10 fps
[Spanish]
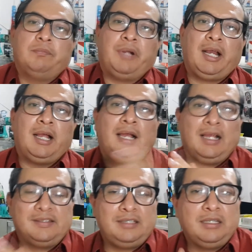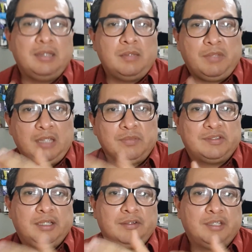para así em-,
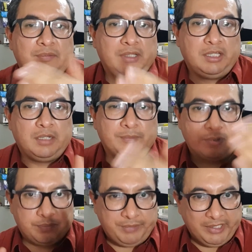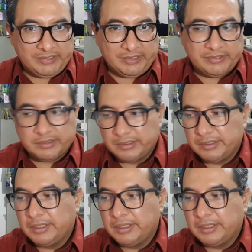empezarlos a vender por piezas.